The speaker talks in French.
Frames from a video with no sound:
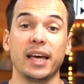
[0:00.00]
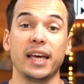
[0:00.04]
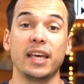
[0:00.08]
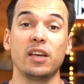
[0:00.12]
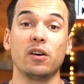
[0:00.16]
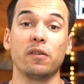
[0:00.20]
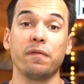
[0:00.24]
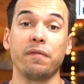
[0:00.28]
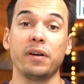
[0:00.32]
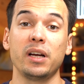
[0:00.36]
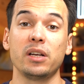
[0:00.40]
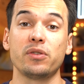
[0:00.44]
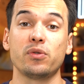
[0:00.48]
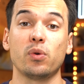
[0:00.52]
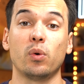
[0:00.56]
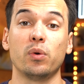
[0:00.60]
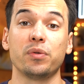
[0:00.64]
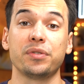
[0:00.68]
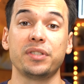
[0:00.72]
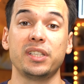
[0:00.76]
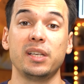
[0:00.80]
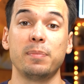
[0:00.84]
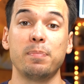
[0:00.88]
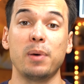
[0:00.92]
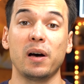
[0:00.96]
Et enfin, ils seront
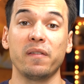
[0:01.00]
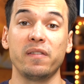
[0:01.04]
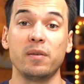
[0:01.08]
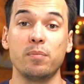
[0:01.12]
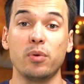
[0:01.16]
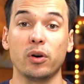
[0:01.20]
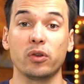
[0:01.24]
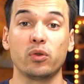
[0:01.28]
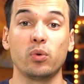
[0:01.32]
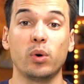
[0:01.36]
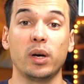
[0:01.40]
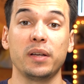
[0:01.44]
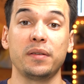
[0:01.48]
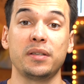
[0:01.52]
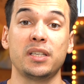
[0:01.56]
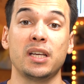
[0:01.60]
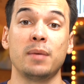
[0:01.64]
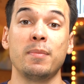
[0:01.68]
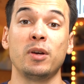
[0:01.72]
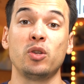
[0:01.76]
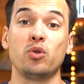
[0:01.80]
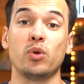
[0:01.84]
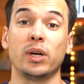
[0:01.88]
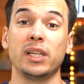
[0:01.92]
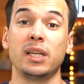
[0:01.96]
aussi parfaits pour toi si
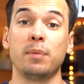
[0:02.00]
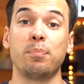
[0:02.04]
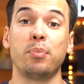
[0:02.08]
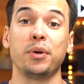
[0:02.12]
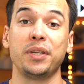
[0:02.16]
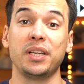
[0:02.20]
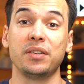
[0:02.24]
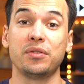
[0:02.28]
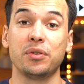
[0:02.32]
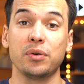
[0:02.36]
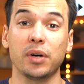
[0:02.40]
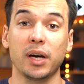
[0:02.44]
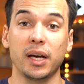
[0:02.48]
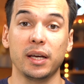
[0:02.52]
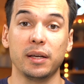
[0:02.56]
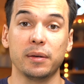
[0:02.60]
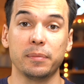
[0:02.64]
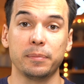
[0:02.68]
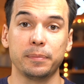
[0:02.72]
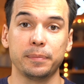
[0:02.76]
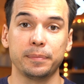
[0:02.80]
jamais tu as des petites oreilles.